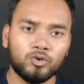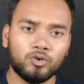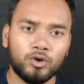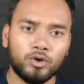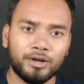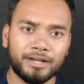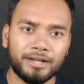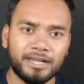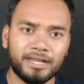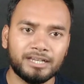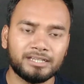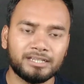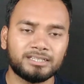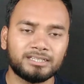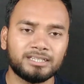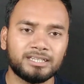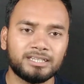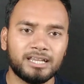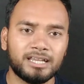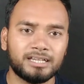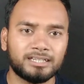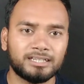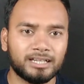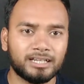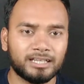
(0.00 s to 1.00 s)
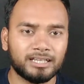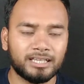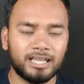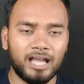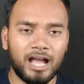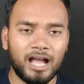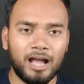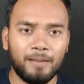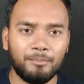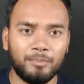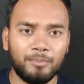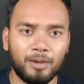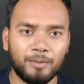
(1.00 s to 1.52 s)
कंटेंट क्रिएट करके
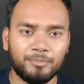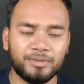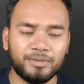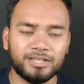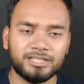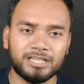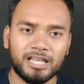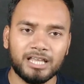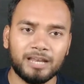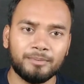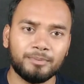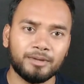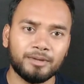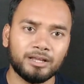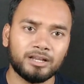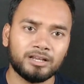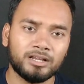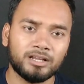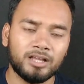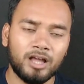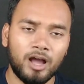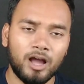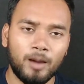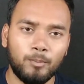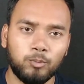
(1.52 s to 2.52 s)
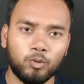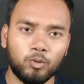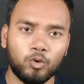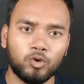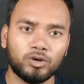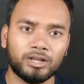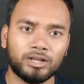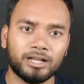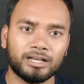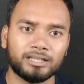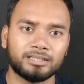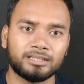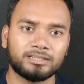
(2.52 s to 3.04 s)
आप अपने चैनल पर
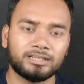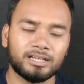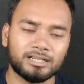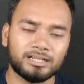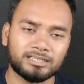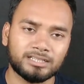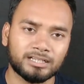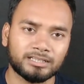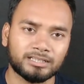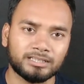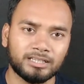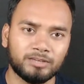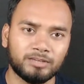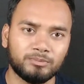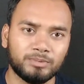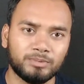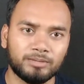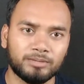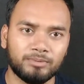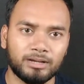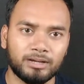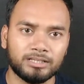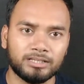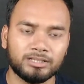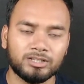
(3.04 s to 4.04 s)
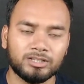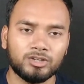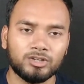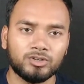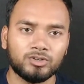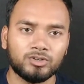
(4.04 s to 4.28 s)
अपलोड कर कर सकते हैं मेरे भाई